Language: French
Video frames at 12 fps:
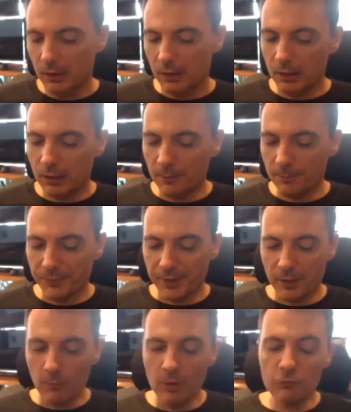Euh,
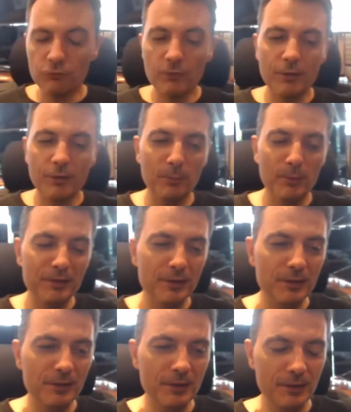moi, je vais quand même
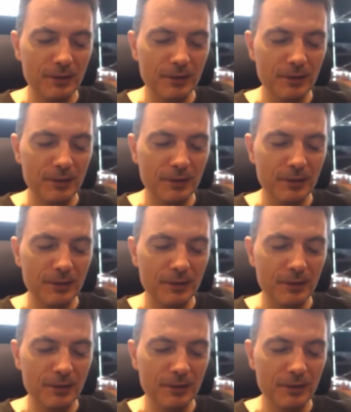préciser,